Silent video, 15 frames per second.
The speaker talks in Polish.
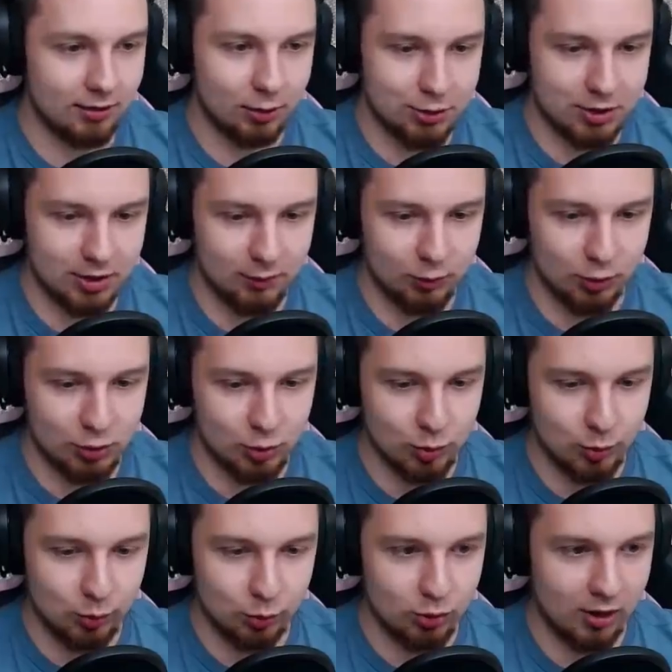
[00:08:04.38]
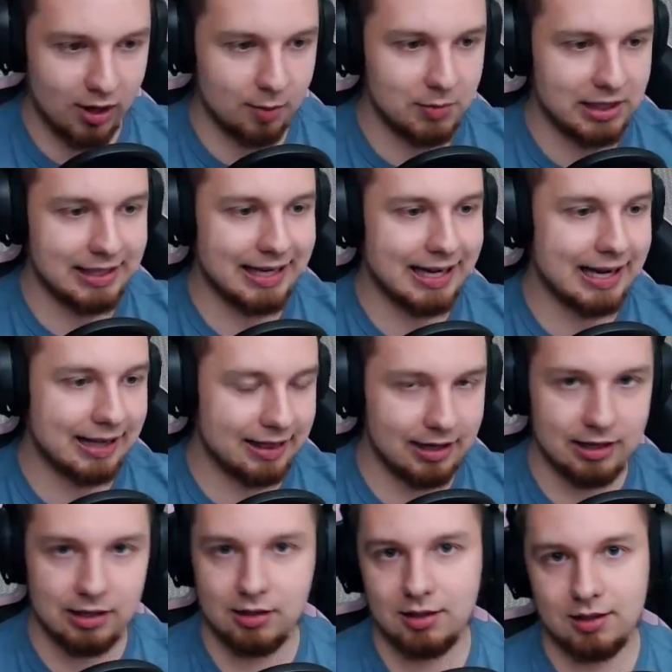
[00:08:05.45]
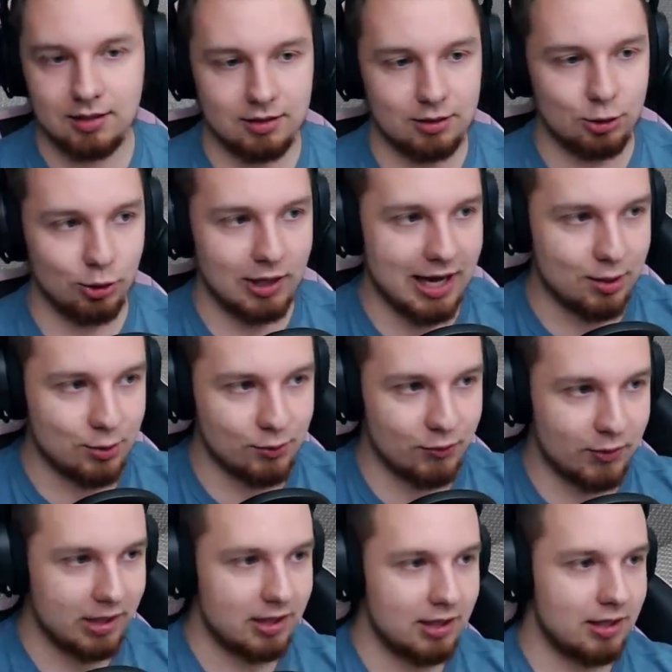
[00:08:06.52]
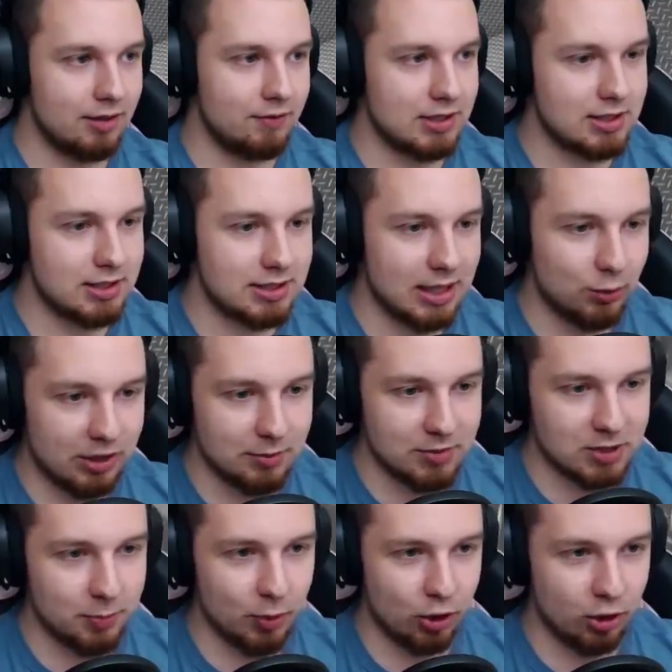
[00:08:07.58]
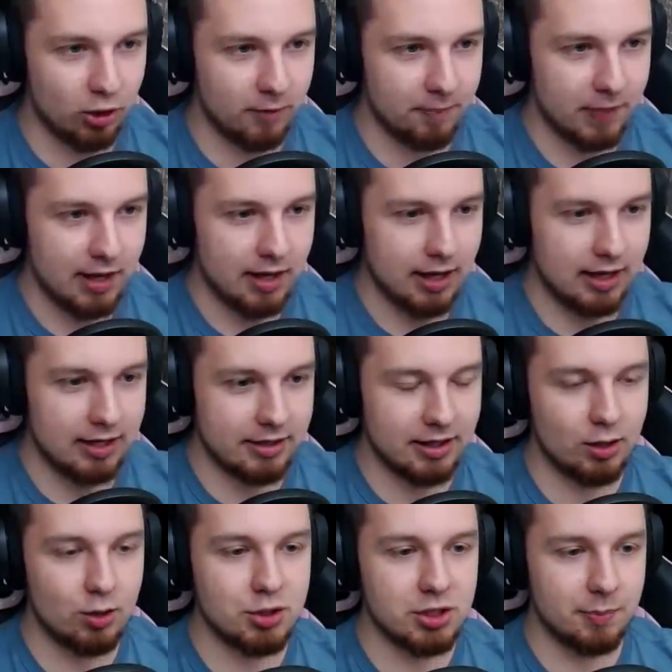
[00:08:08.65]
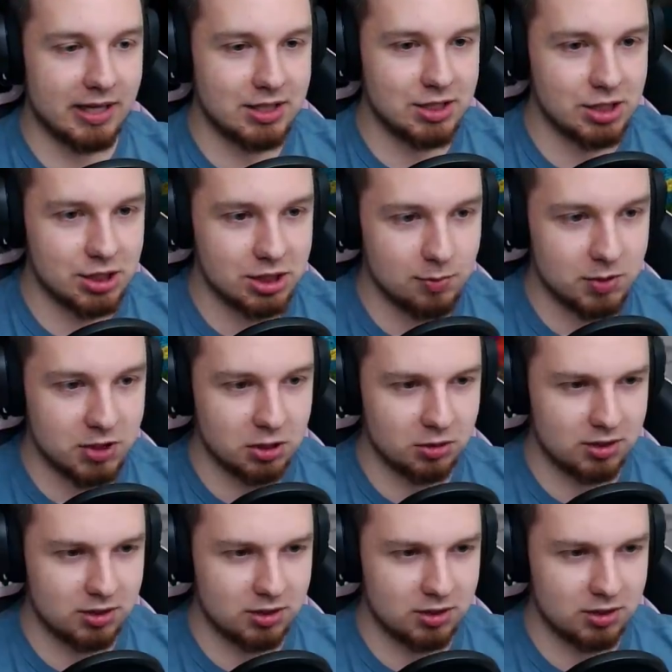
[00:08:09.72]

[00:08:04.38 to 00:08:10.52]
kosztuje w końcu półtora miliarda dolarów, e, więc całkiem sporo. Ale tego, że będzie szybsze od